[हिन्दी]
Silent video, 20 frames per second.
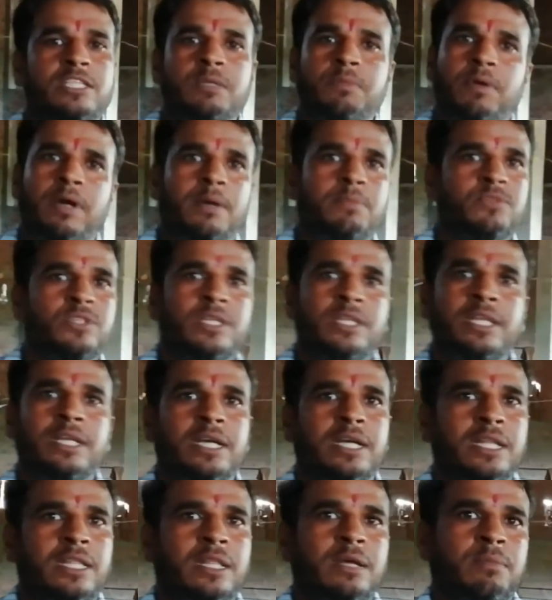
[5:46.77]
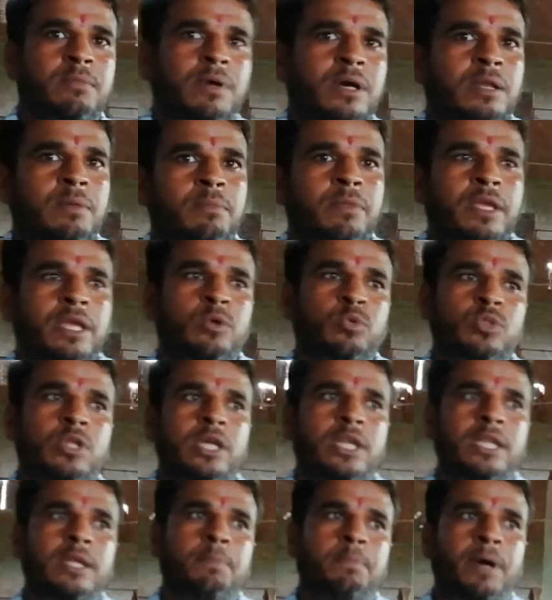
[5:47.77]
किसी फार्म से नहीं खरीदा मैं
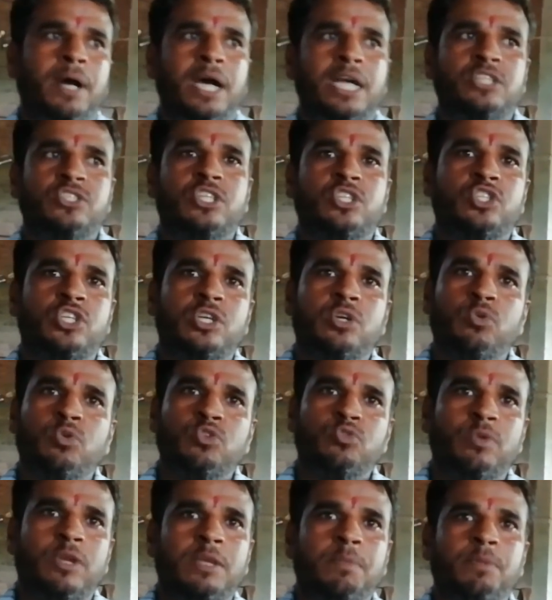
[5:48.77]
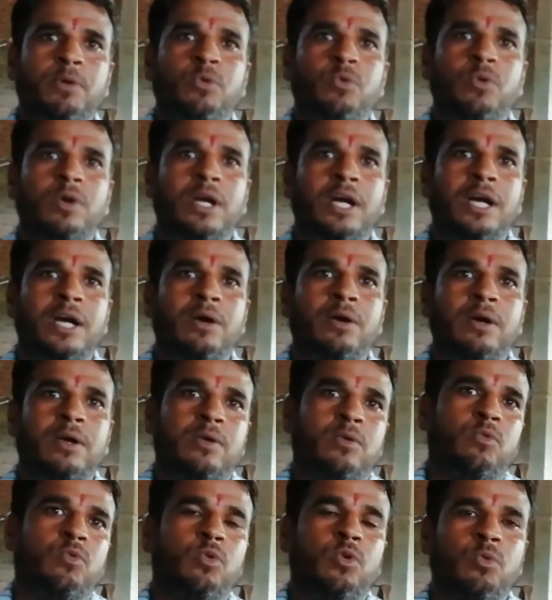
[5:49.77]
उधर ही पाँच से छह रोज वहीं पे रुका
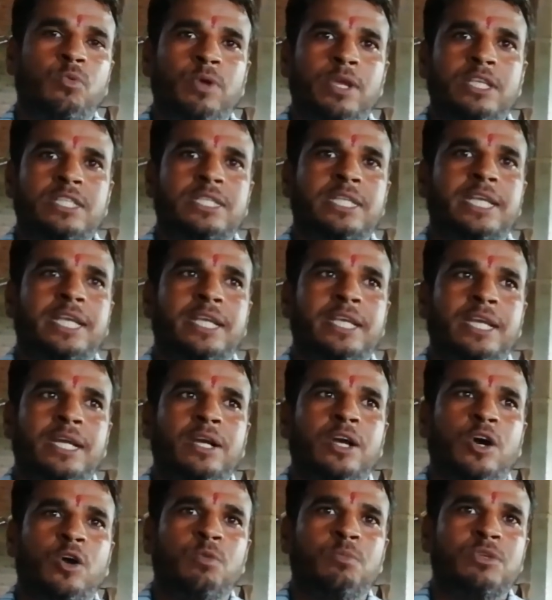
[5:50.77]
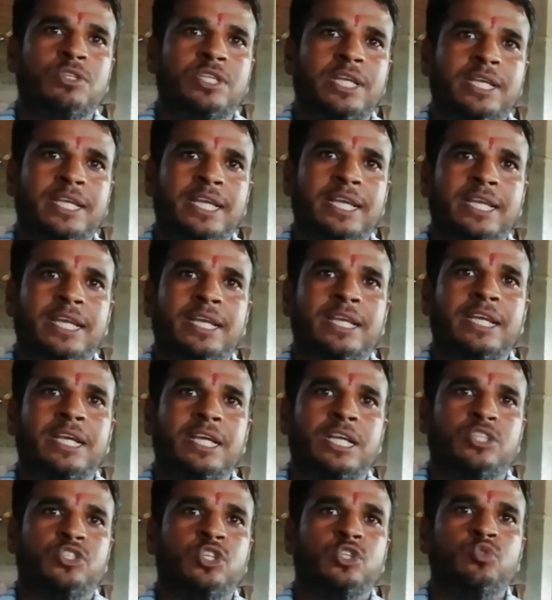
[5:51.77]
और वहीं से एक एक गाँव में से एक एक एक
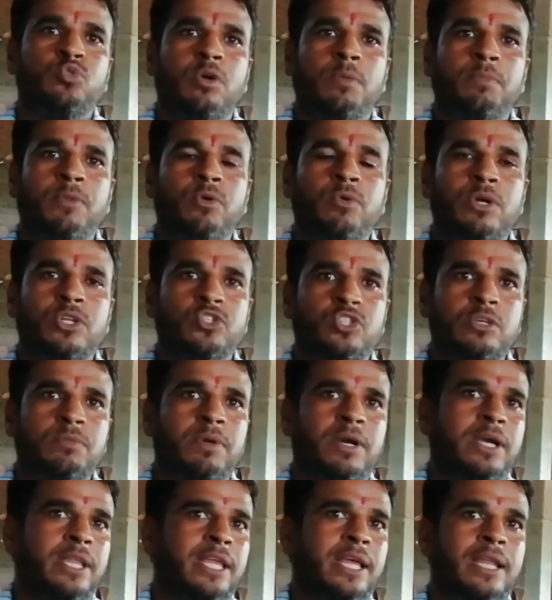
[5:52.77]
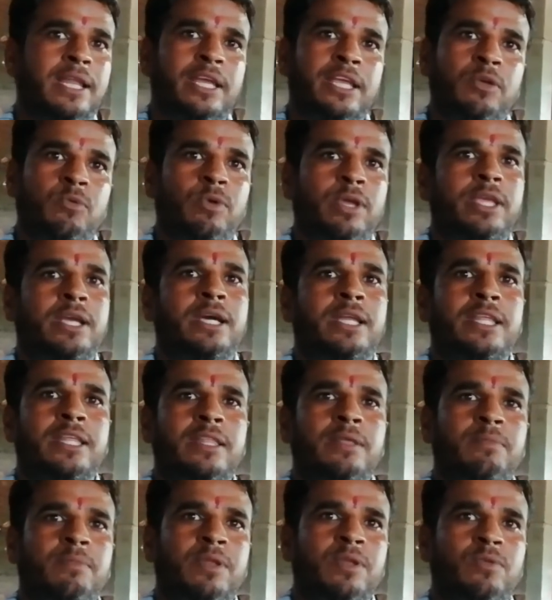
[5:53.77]
एक अच्छी जो अपने को अच्छी बकरियाँ लगी वही
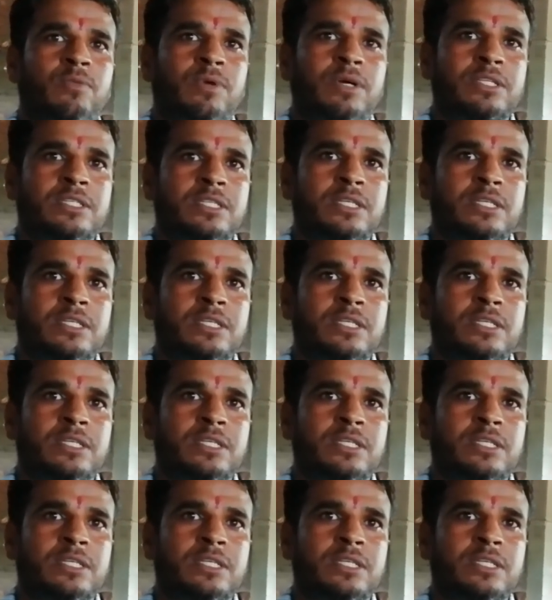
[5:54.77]
खरीदी मैंने वहाँ